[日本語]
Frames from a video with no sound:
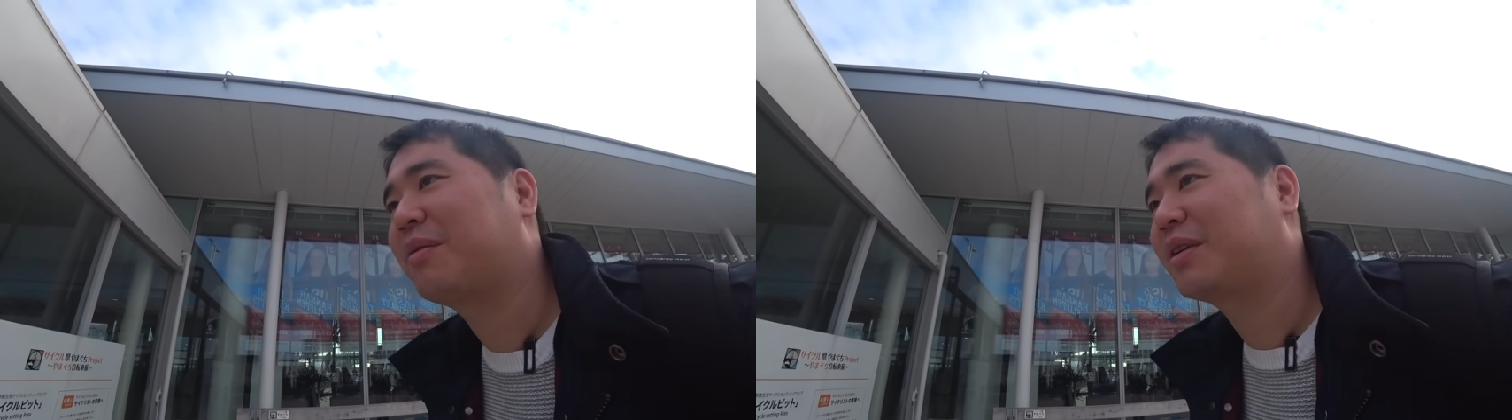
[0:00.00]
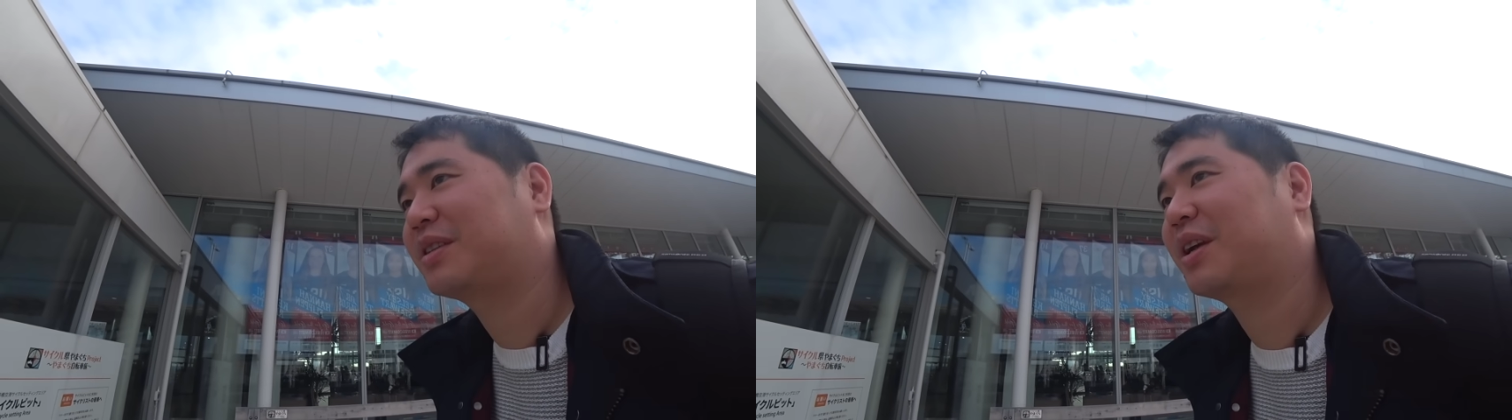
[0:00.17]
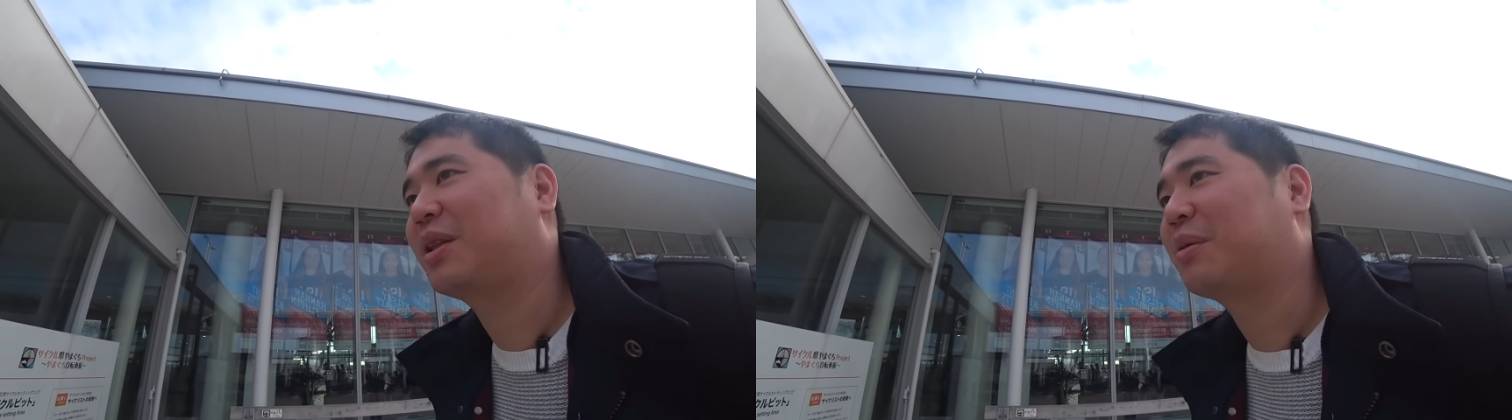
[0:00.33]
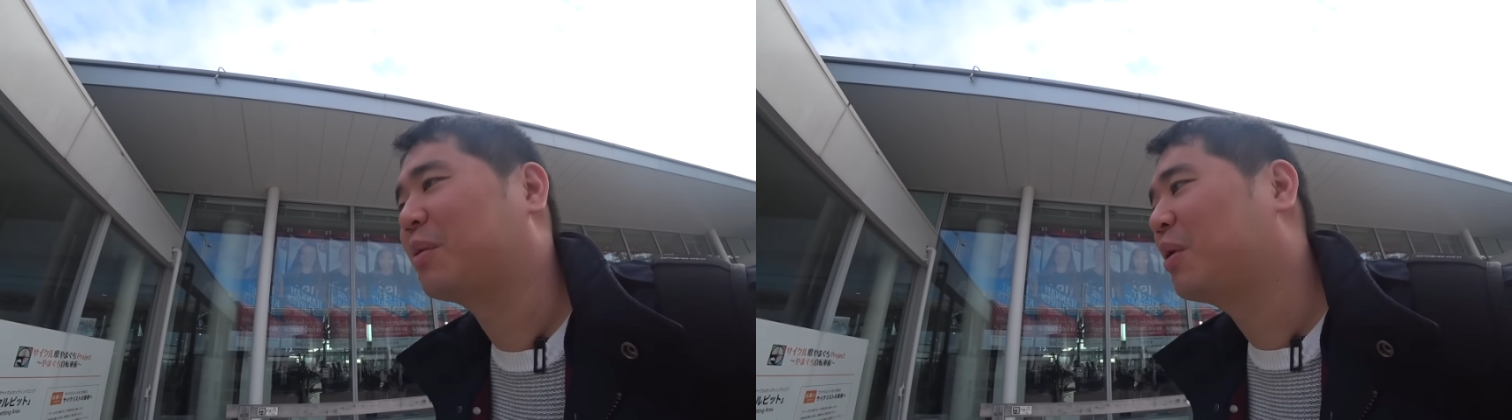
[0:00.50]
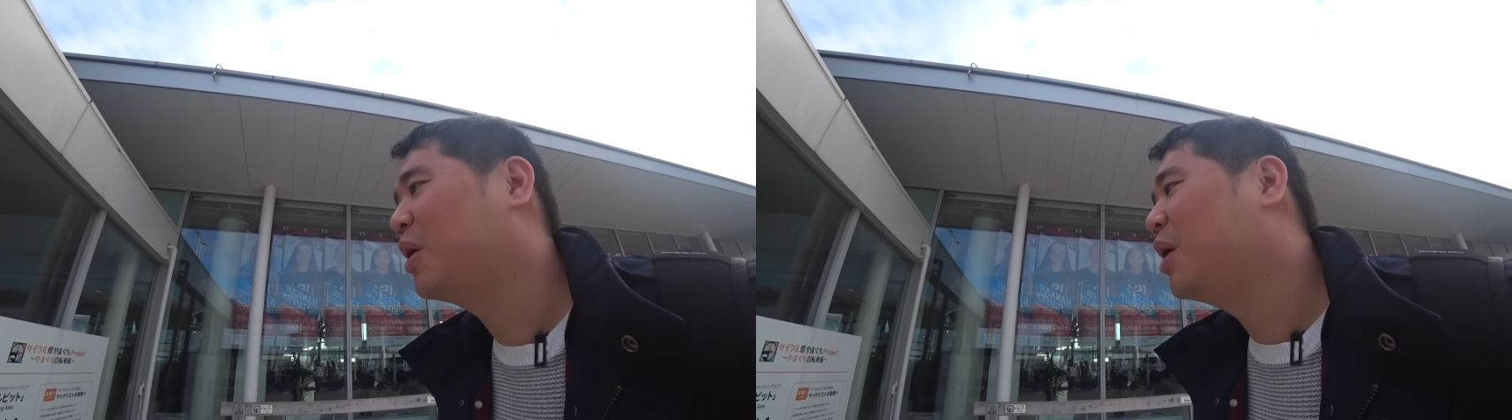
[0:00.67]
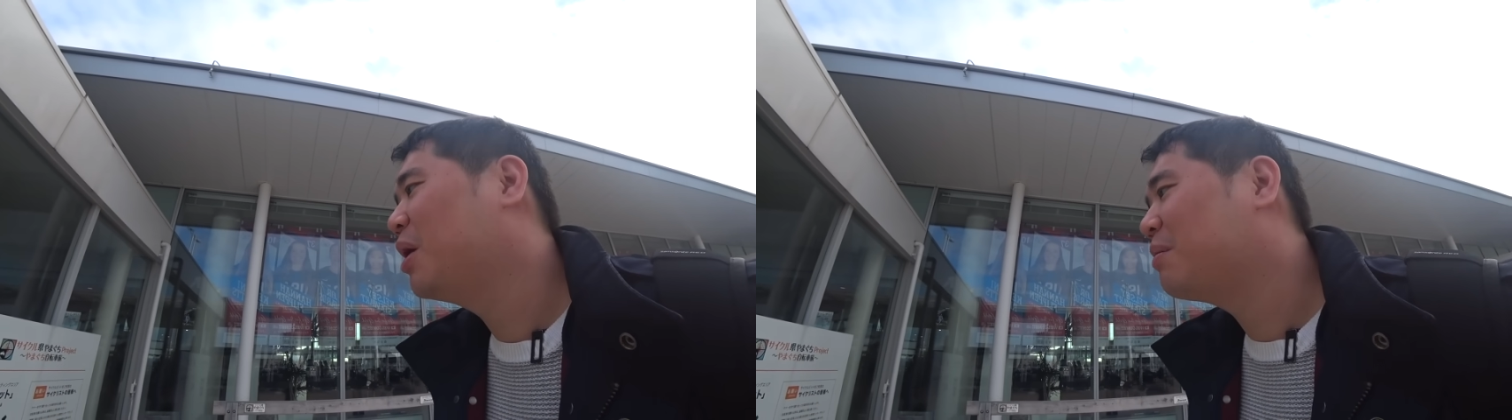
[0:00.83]
みましたけども、
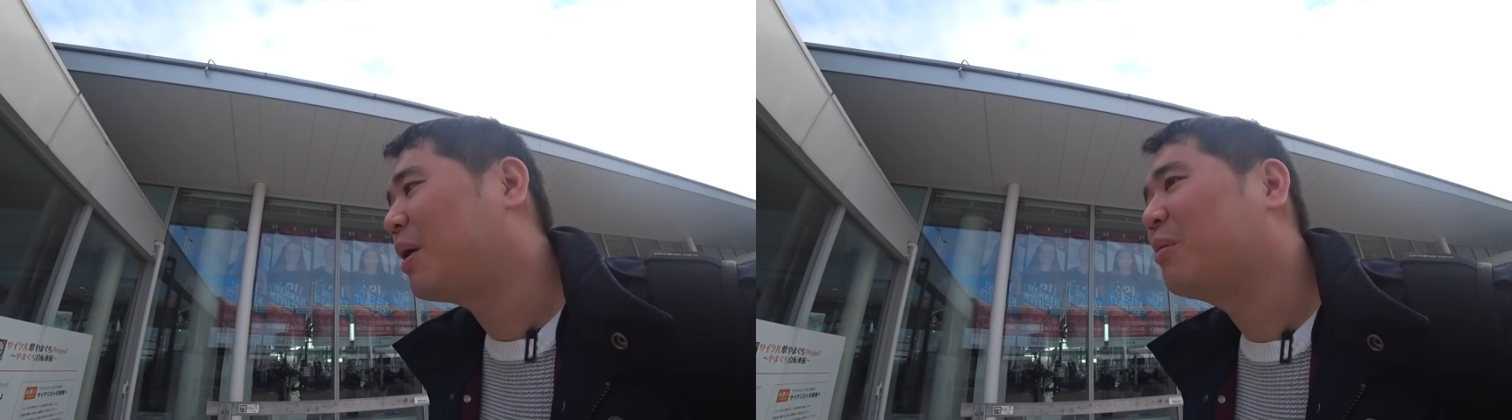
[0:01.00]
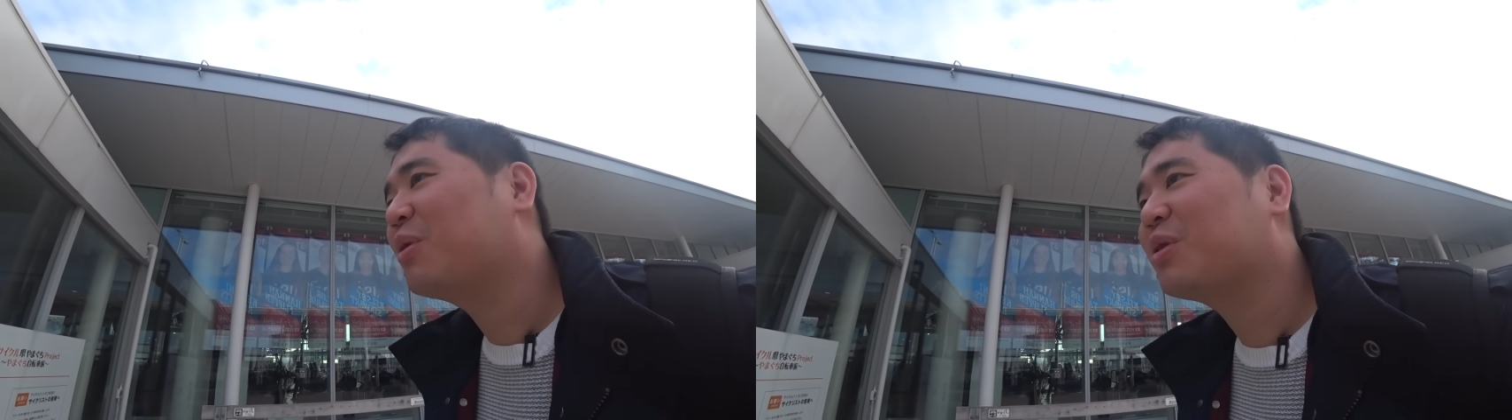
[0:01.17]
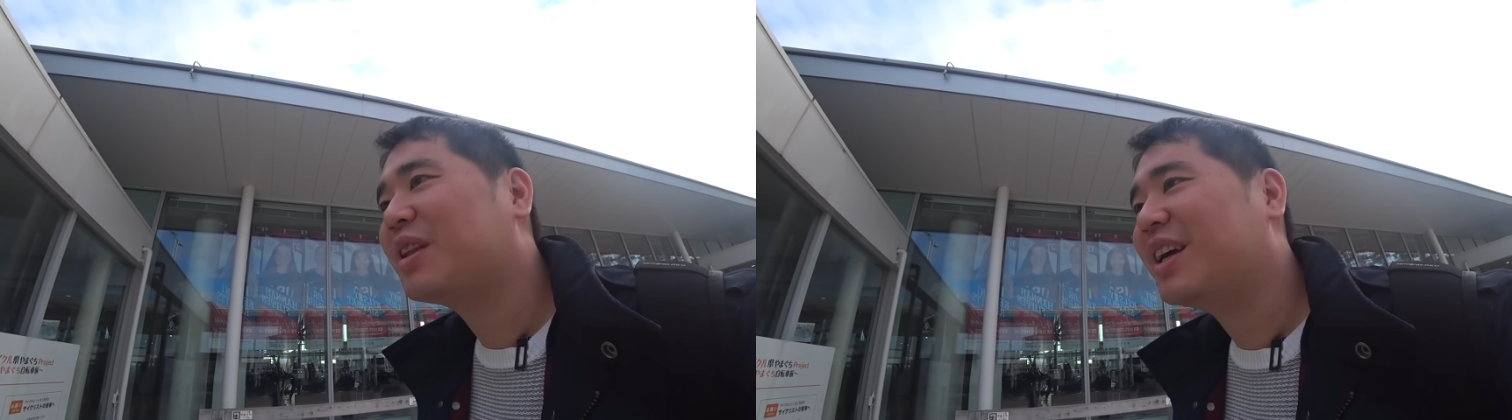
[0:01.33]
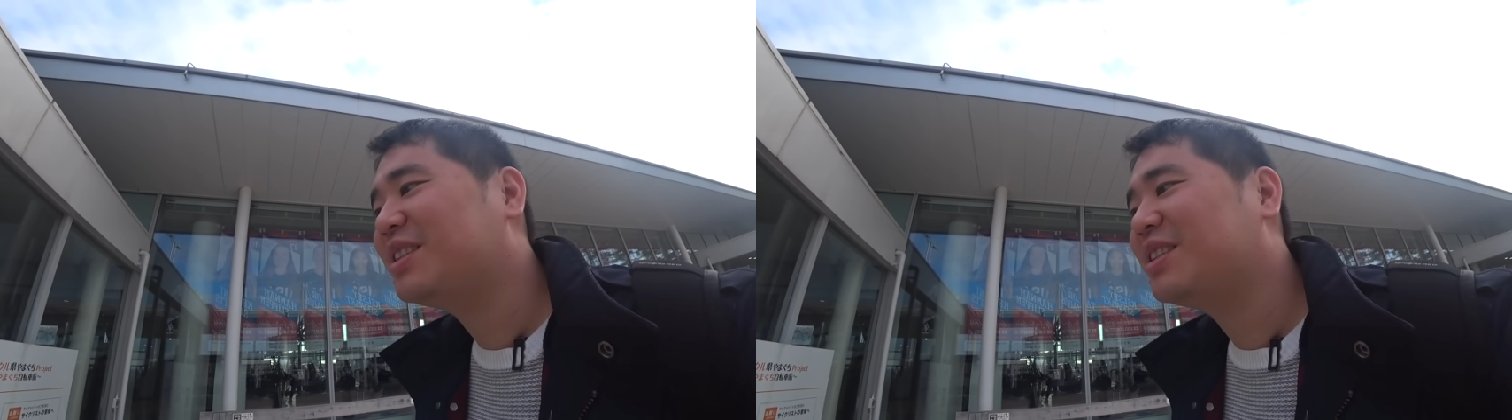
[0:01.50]
まあ、思った